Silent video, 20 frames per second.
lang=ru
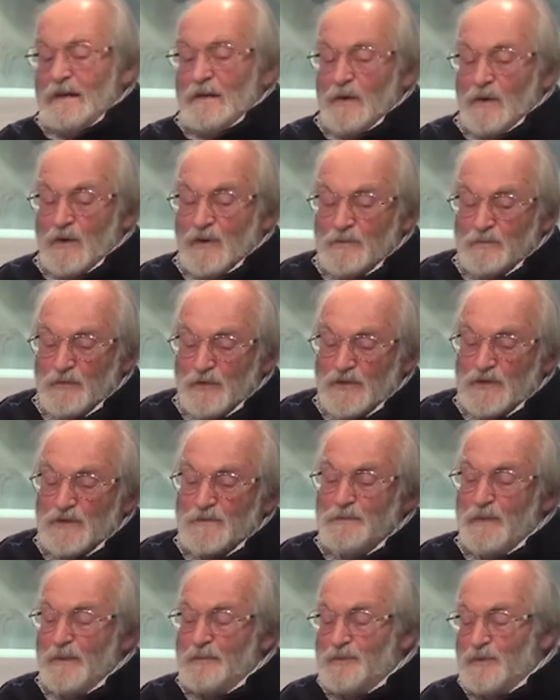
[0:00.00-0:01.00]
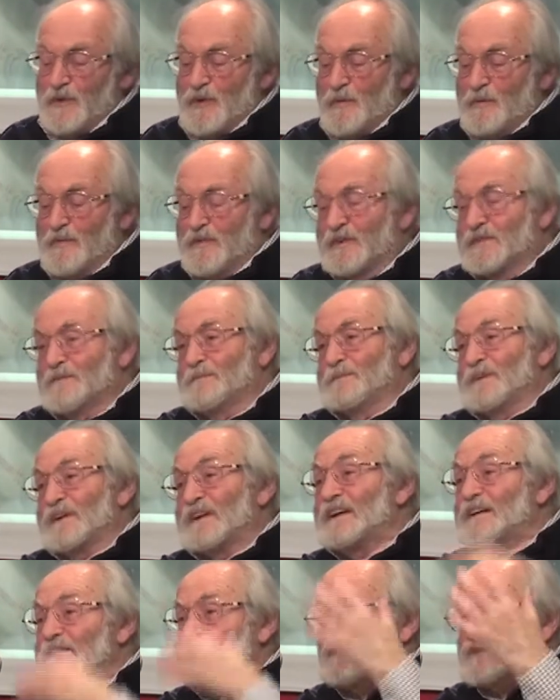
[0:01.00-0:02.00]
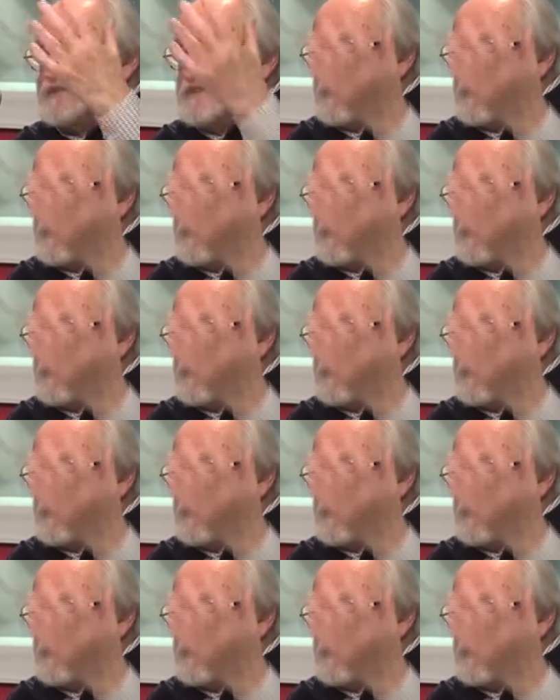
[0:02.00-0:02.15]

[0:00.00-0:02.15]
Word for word: Он может попробовать прыгнуть